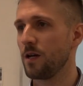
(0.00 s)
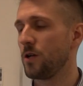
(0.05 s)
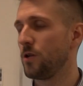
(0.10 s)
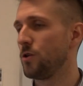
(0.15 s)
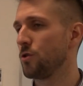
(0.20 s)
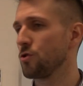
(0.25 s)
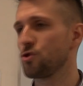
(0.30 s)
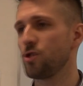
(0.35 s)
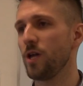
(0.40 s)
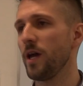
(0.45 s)

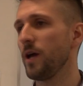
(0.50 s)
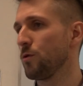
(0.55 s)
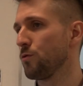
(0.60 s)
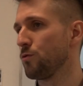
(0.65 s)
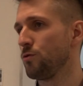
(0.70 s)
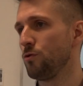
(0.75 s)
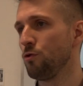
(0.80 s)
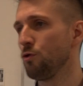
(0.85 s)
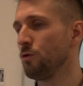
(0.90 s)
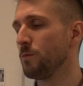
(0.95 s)
Non c'è
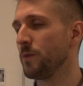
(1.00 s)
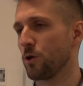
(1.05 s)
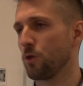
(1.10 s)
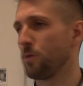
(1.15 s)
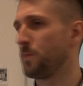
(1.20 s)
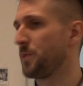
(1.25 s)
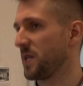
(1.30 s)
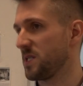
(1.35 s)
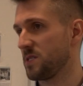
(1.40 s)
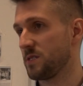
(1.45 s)
un
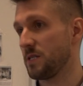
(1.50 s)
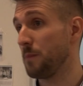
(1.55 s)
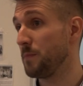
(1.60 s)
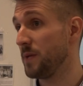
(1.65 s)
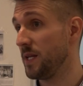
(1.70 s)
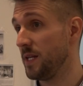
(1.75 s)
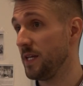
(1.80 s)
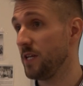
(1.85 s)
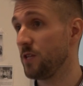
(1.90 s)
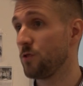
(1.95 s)
numero
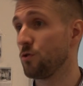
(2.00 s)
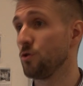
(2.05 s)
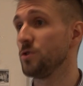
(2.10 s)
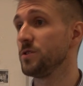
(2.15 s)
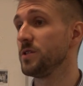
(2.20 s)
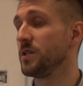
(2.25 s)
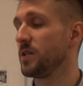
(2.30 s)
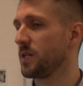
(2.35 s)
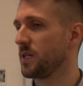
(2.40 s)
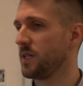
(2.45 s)
prestabilito
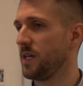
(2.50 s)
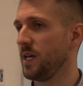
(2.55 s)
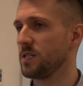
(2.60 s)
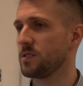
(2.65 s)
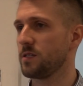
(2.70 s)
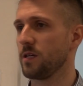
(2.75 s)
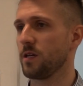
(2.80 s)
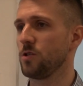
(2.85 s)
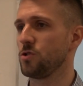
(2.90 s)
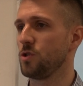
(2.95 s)
di
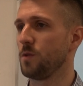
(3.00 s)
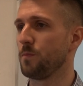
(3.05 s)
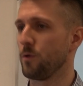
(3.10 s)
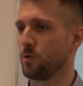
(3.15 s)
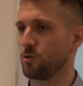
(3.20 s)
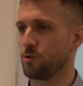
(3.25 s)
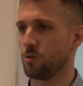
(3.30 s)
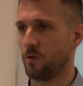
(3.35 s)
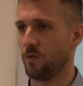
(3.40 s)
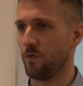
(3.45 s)
richieste che si
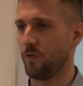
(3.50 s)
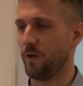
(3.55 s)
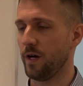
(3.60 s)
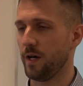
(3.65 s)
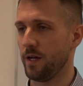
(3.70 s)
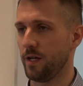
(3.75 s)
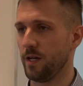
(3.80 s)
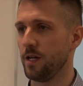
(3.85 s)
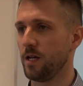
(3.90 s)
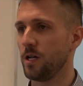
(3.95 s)
possono
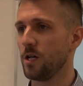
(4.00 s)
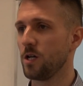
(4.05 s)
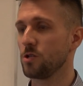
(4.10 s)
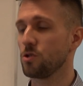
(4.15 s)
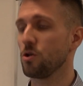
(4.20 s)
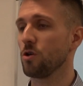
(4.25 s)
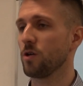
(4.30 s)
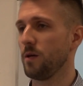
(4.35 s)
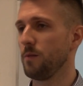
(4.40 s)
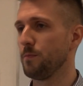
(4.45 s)
fare.
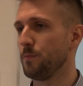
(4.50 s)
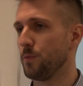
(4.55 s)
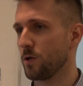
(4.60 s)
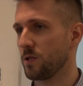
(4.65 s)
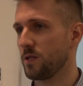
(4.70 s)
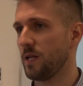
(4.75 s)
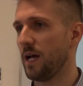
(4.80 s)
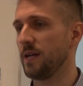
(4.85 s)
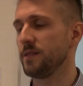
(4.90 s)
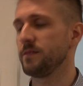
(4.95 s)
Ciò che è
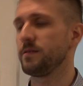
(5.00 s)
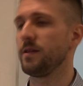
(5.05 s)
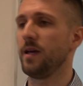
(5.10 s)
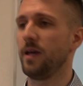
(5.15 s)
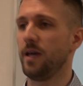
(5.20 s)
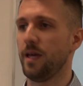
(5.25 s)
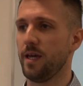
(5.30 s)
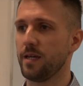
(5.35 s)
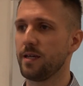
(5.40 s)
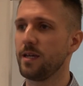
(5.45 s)

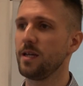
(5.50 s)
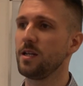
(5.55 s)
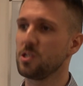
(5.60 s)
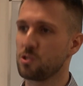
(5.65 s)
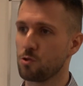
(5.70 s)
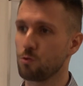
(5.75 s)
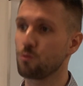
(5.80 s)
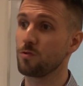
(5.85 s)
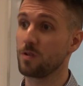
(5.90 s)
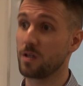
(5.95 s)
importante e che
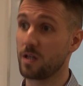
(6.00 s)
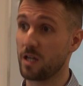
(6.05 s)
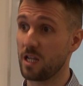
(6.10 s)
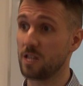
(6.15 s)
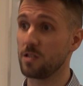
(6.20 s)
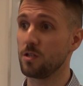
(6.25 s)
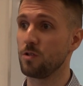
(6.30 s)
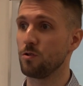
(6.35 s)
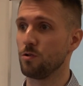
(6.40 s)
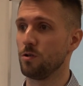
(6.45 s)
l'istituto di
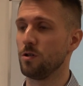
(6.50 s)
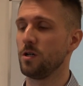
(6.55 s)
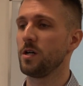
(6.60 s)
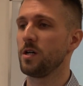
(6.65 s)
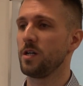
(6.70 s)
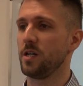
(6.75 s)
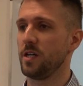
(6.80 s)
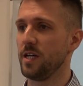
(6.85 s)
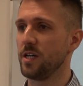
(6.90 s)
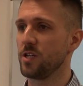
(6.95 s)
credito
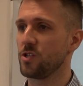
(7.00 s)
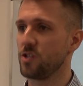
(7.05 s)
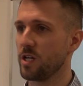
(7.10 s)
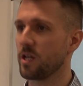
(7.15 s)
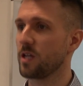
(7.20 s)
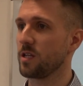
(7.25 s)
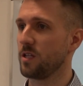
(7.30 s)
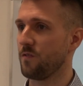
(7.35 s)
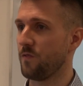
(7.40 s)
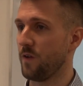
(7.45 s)
eh,
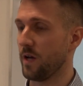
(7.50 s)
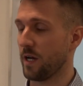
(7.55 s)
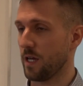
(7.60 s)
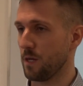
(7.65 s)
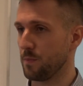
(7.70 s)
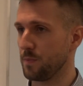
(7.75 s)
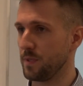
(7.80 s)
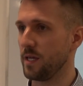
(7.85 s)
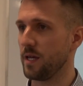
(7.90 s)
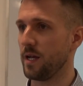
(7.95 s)
cerca di far
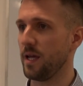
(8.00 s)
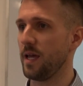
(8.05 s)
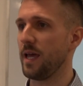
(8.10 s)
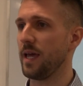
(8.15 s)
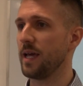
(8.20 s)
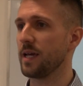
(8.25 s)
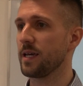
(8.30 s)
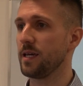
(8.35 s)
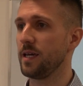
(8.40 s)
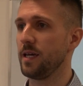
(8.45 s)

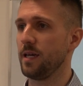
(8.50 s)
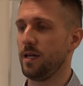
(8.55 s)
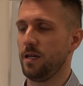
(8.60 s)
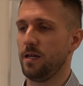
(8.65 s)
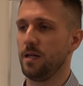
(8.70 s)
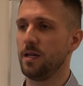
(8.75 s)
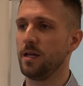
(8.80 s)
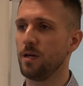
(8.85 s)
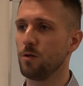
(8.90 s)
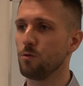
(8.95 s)
capire è che
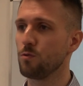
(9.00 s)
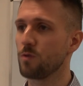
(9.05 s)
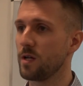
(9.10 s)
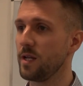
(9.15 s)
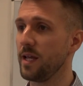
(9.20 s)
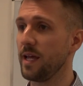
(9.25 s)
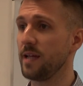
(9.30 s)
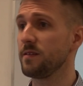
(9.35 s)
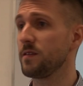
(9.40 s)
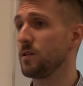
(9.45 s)
eh, un
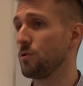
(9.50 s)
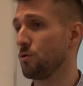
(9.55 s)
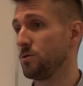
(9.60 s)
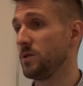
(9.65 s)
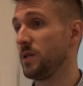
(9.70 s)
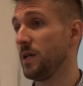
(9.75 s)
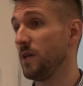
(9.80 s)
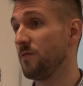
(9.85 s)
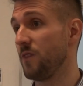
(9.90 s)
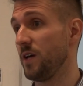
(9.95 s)
cliente
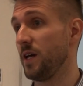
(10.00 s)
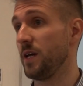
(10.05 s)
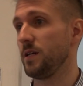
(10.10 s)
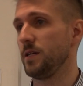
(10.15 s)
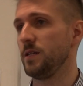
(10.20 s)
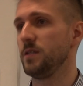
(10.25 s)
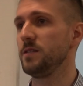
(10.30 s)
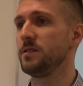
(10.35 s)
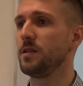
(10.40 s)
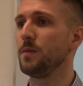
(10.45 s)
non deve
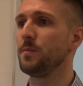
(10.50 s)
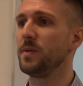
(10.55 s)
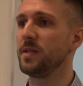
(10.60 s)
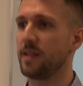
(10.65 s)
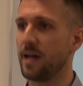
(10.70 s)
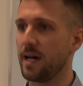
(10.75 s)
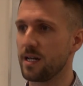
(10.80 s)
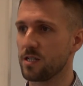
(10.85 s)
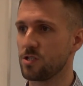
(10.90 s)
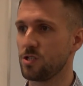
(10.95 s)

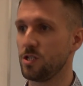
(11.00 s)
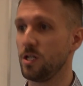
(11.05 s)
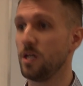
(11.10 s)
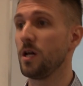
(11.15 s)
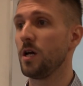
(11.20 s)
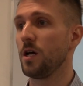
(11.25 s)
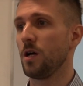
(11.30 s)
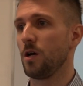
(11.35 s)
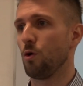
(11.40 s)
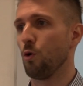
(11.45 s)

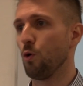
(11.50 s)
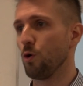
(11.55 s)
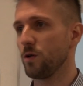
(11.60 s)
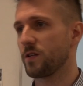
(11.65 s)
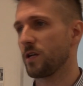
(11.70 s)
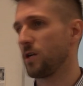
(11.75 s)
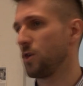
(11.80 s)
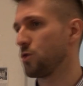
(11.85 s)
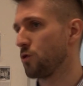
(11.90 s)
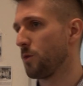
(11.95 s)
indebitarsi
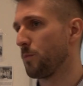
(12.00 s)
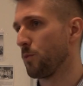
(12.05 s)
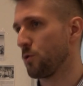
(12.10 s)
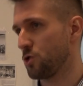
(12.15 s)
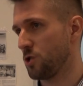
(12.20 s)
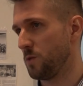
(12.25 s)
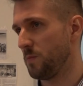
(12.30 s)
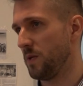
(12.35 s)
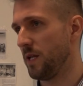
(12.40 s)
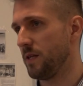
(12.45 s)
oltre le sue
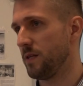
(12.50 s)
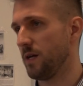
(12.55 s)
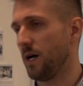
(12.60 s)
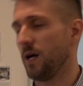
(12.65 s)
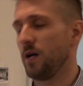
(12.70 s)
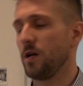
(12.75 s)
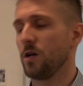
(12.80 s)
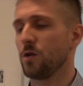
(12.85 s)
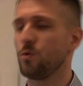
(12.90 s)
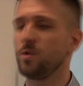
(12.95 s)
possibilità.